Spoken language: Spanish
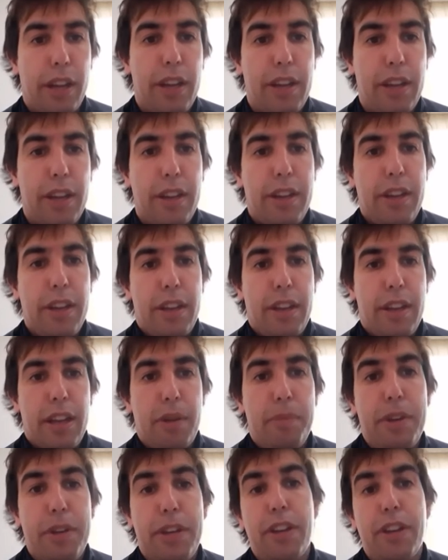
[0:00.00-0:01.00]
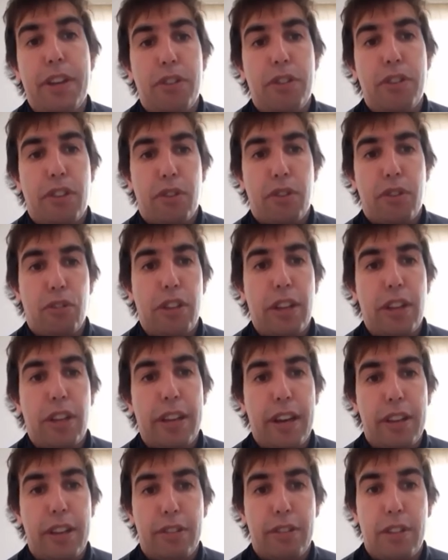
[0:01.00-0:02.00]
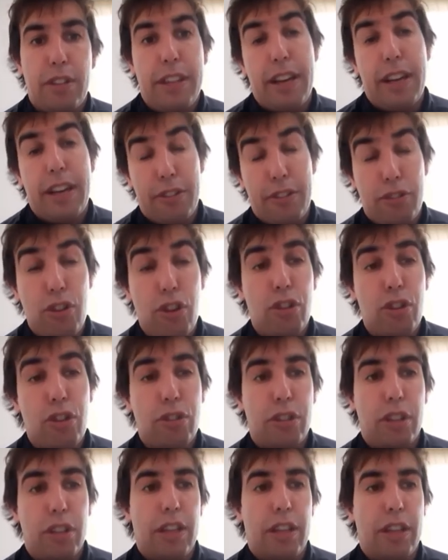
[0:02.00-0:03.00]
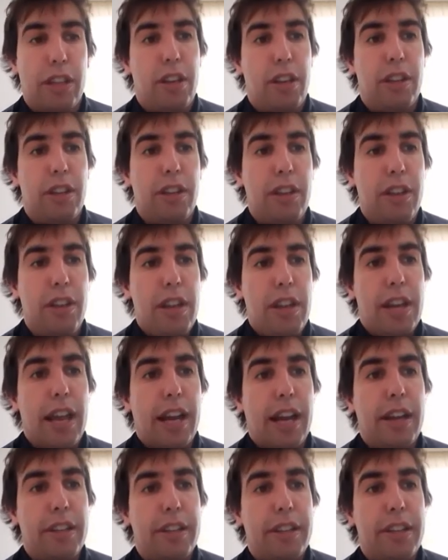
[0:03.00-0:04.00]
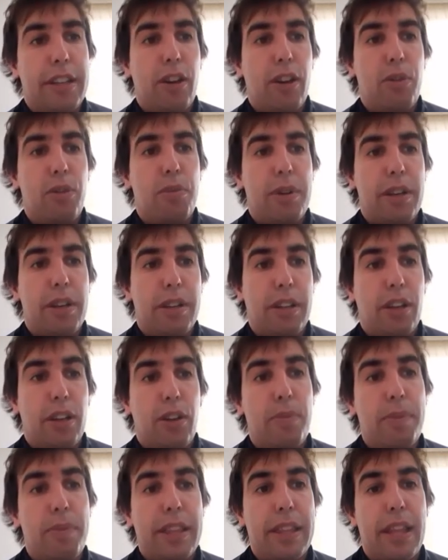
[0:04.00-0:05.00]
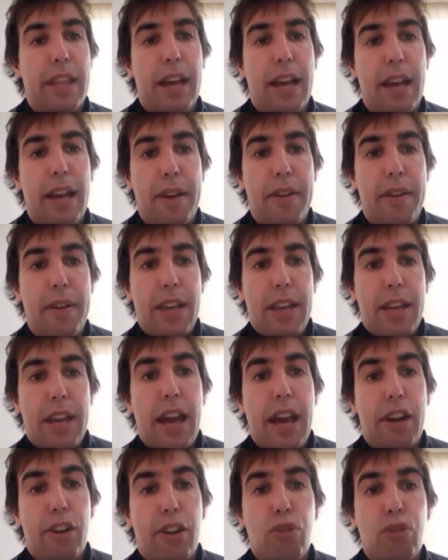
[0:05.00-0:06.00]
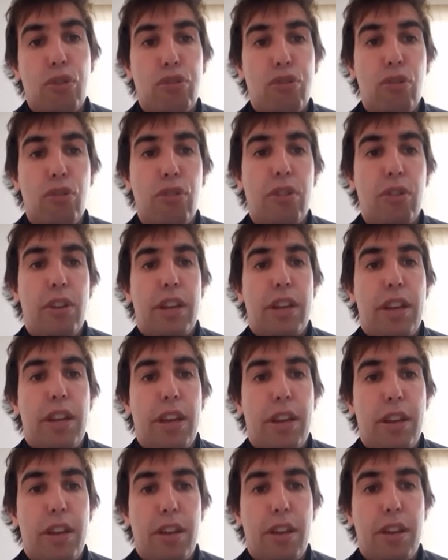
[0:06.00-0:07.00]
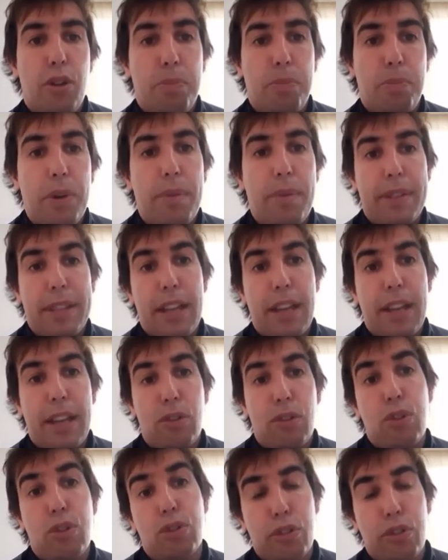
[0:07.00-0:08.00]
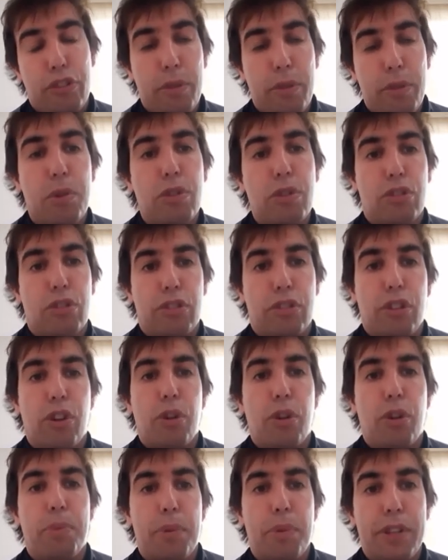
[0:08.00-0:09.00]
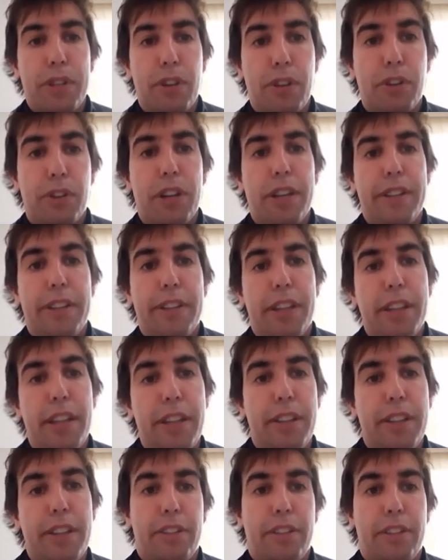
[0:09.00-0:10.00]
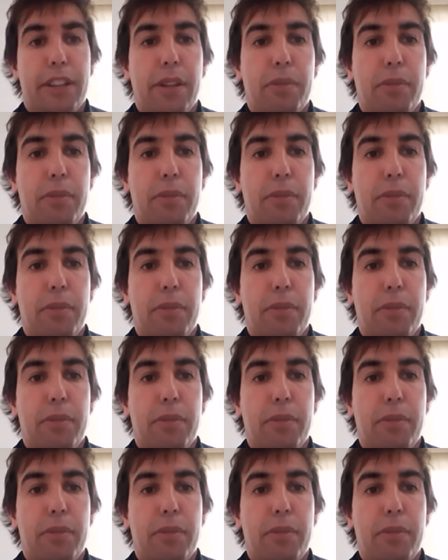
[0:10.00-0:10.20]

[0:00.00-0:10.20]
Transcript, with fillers: a que el Ministerio de Desarrollo Social de la, Nación, la, cartera de comanda Arroyo, eh, nos pueda mandar otro desembolso que se comprometió con el intendente, así que